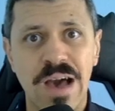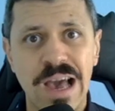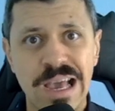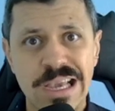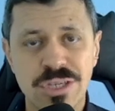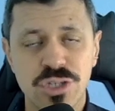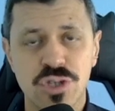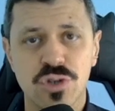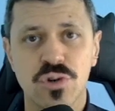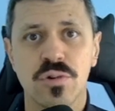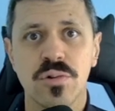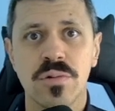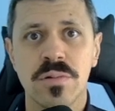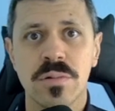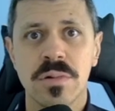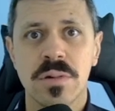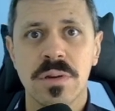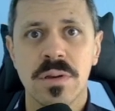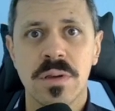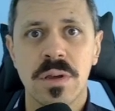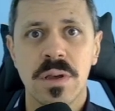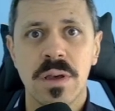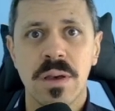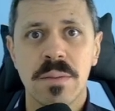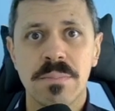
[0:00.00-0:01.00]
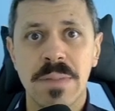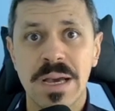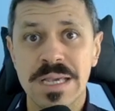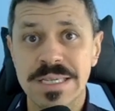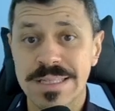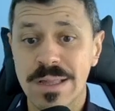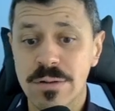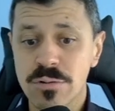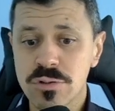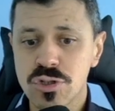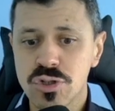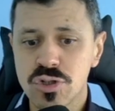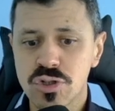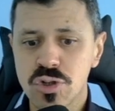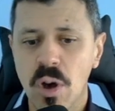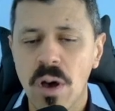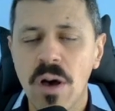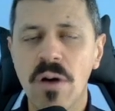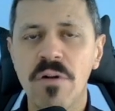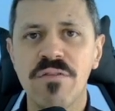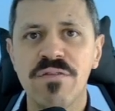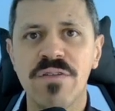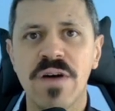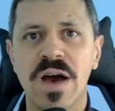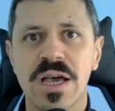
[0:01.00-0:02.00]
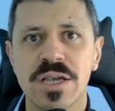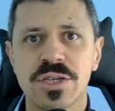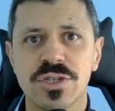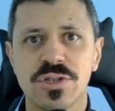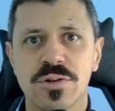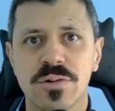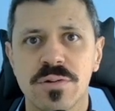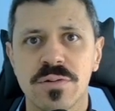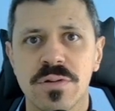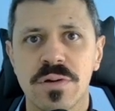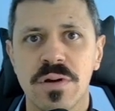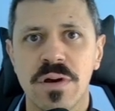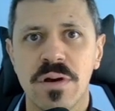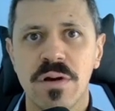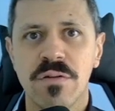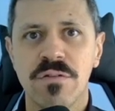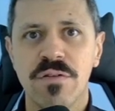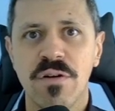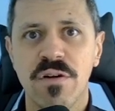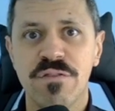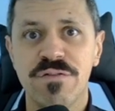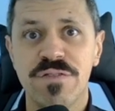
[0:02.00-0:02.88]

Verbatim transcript: ao Vasco, mas não só ao Vasco.